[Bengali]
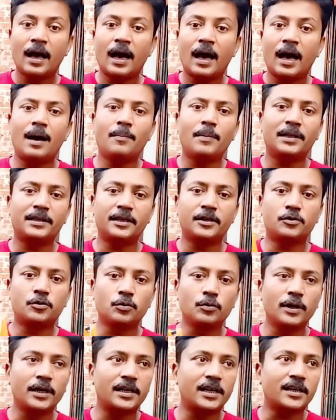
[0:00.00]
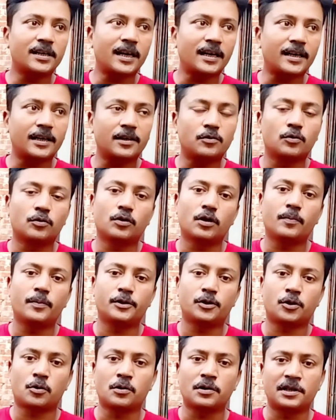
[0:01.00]
আমাদের শুধু এটা টার্গেট করতে হবে
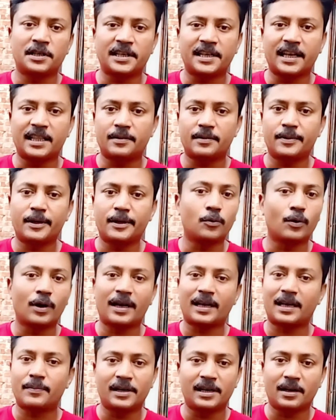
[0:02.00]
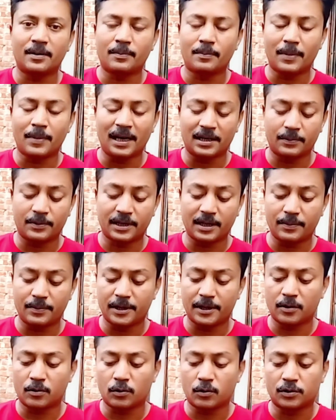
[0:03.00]
যখন টিকা দিবেন ওর আগে
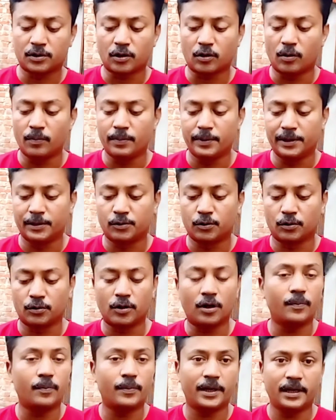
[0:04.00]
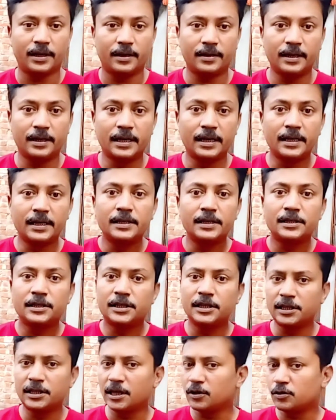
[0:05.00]
মাল্টিভিটামিনের কোর্সটা কমপ্লিট করতে হবে
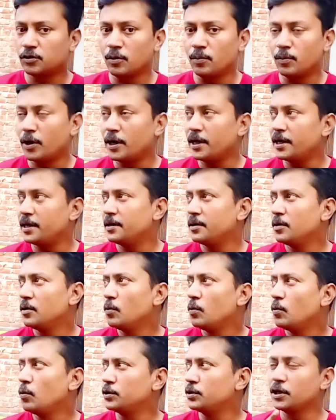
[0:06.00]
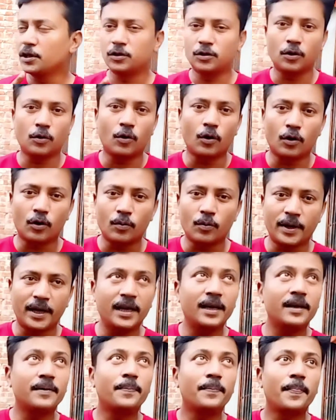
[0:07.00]
শীতের সময় অতিরিক্ত গরমে
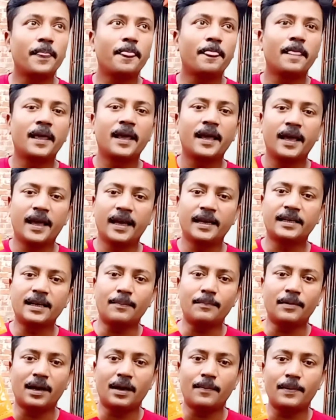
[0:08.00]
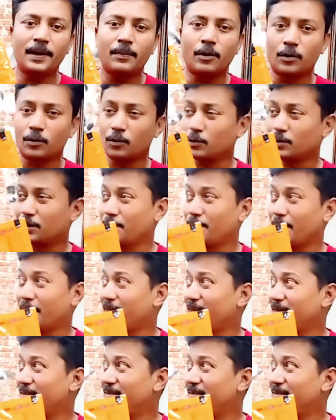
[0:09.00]
এইটা আপনারা ব্যবহার করতে পারেন